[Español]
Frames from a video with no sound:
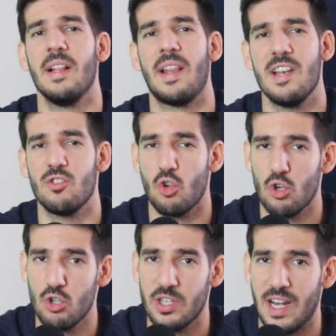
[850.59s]
tenéis
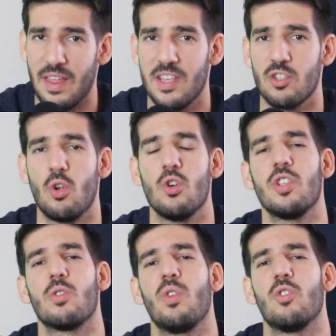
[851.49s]
todos los enlaces con
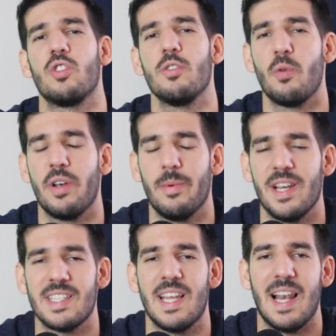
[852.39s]
los descuentos
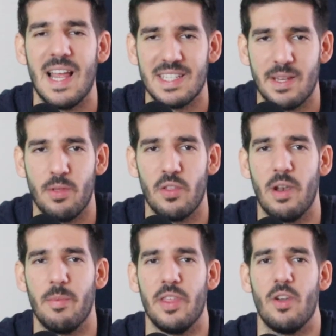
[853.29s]
disponibles en la descripción
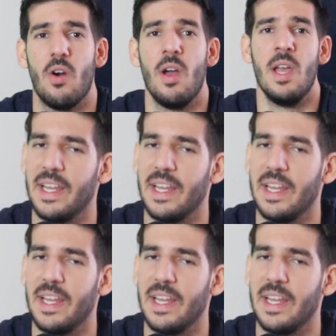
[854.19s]
del vídeo.